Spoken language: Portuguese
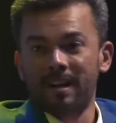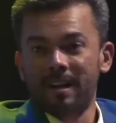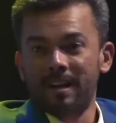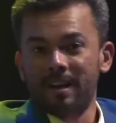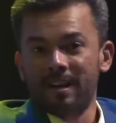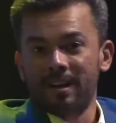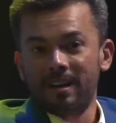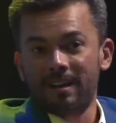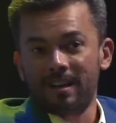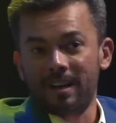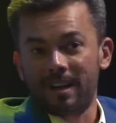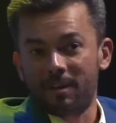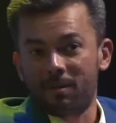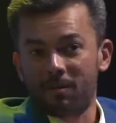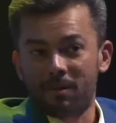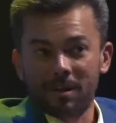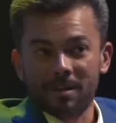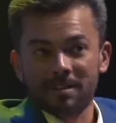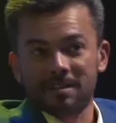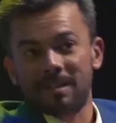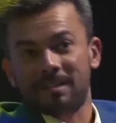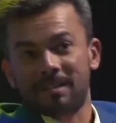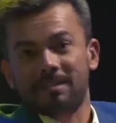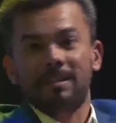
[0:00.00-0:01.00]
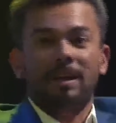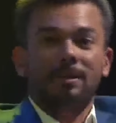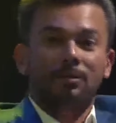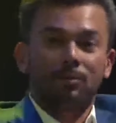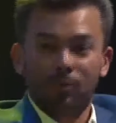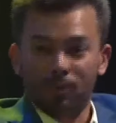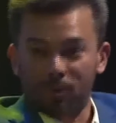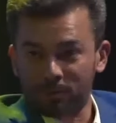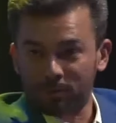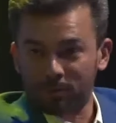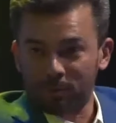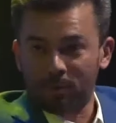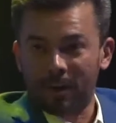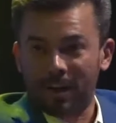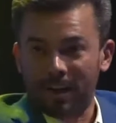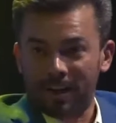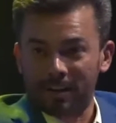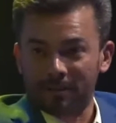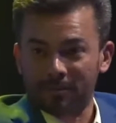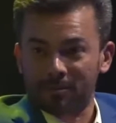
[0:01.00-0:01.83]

e agora você está do outro lado.